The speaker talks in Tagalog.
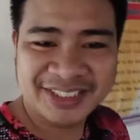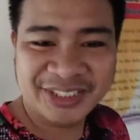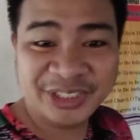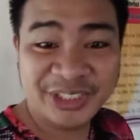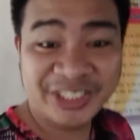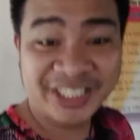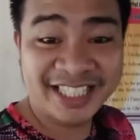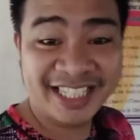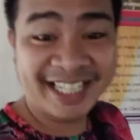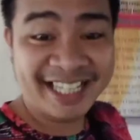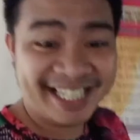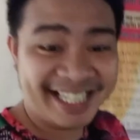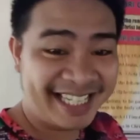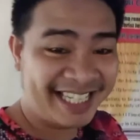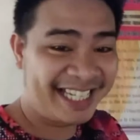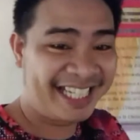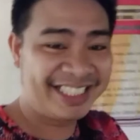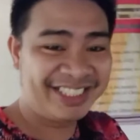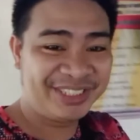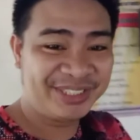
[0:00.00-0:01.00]
Kuya
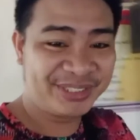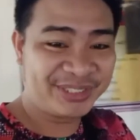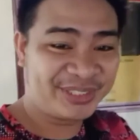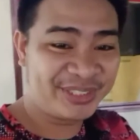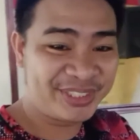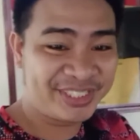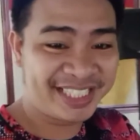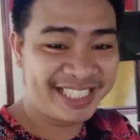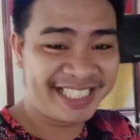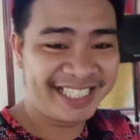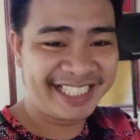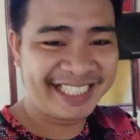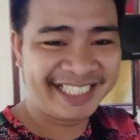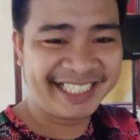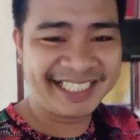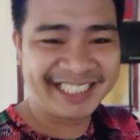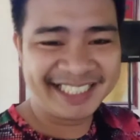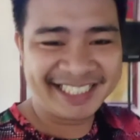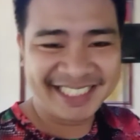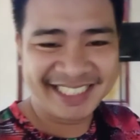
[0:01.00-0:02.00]
adto ko
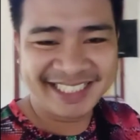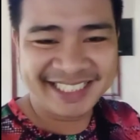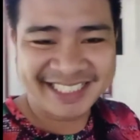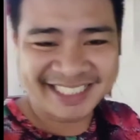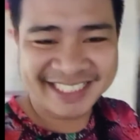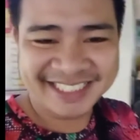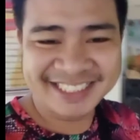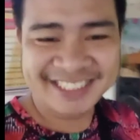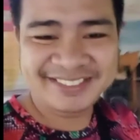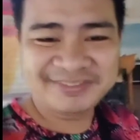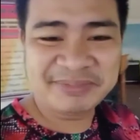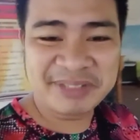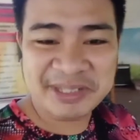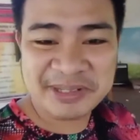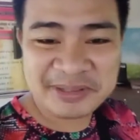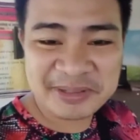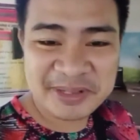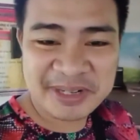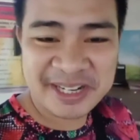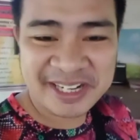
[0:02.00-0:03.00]
sa
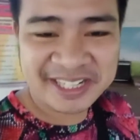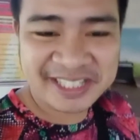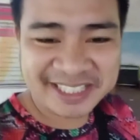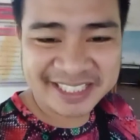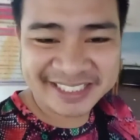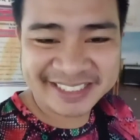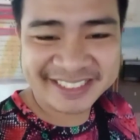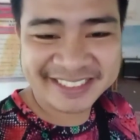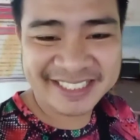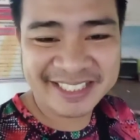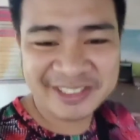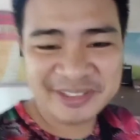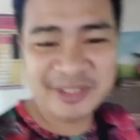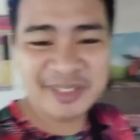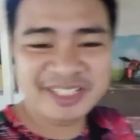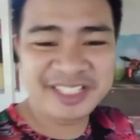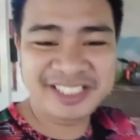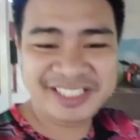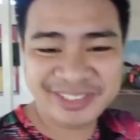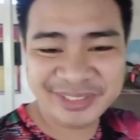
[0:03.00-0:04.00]
magkuha sa
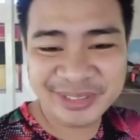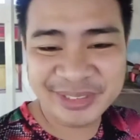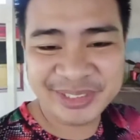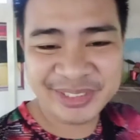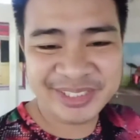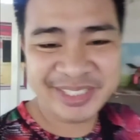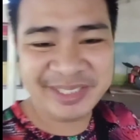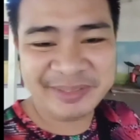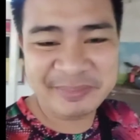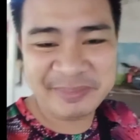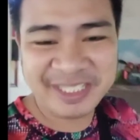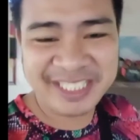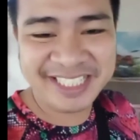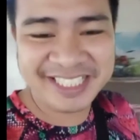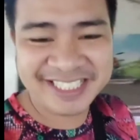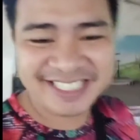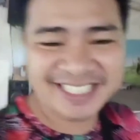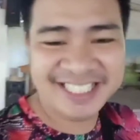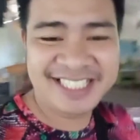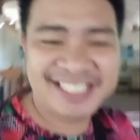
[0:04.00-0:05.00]
ako results sa
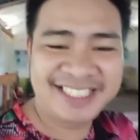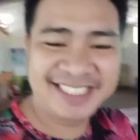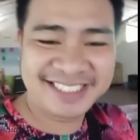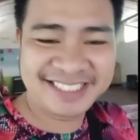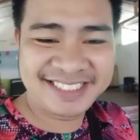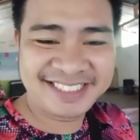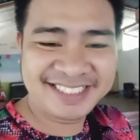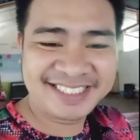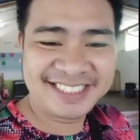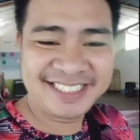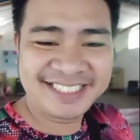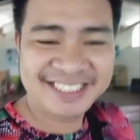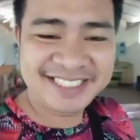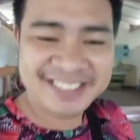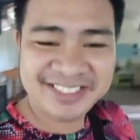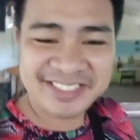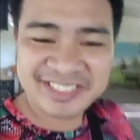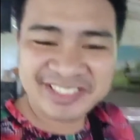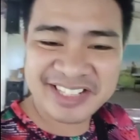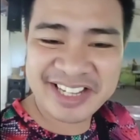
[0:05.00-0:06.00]
medical.
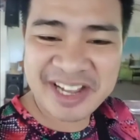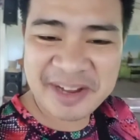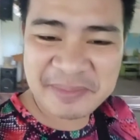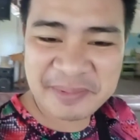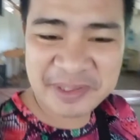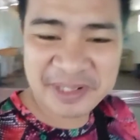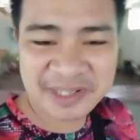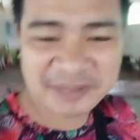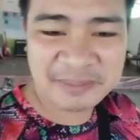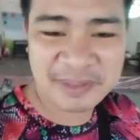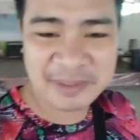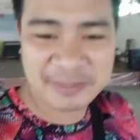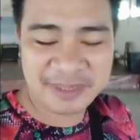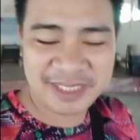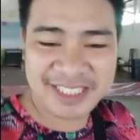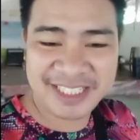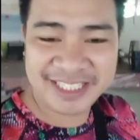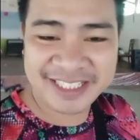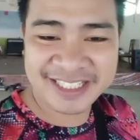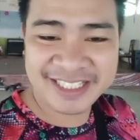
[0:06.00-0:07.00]
So gapon na pa
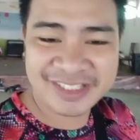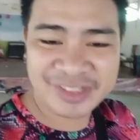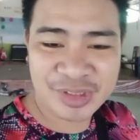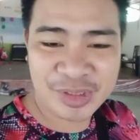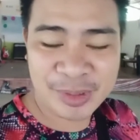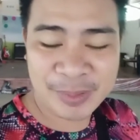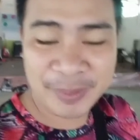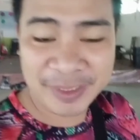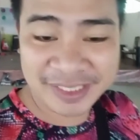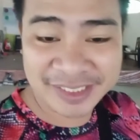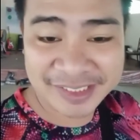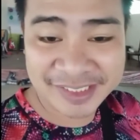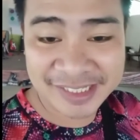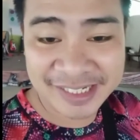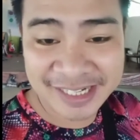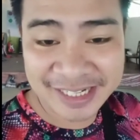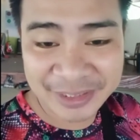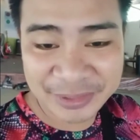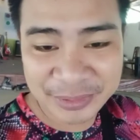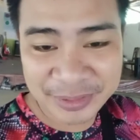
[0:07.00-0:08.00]
medical ko para
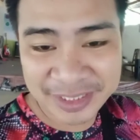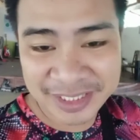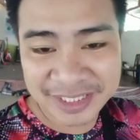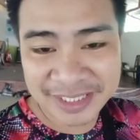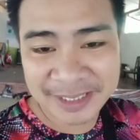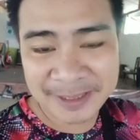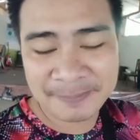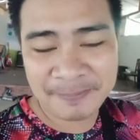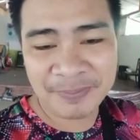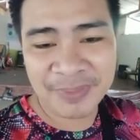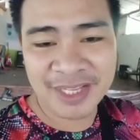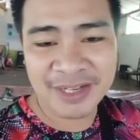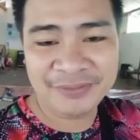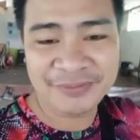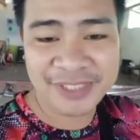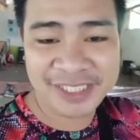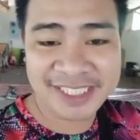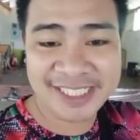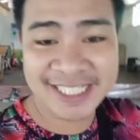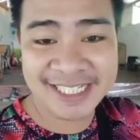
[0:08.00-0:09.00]
sa annual uh,
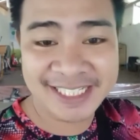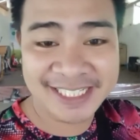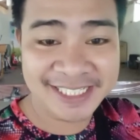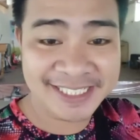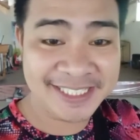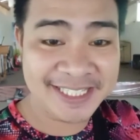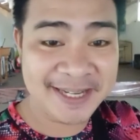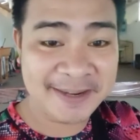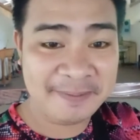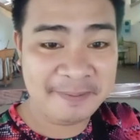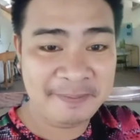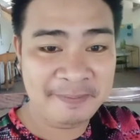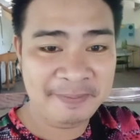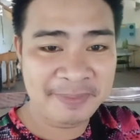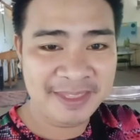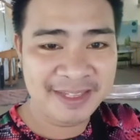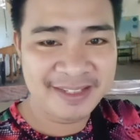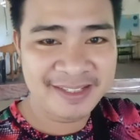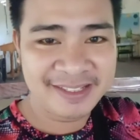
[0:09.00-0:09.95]
physical exam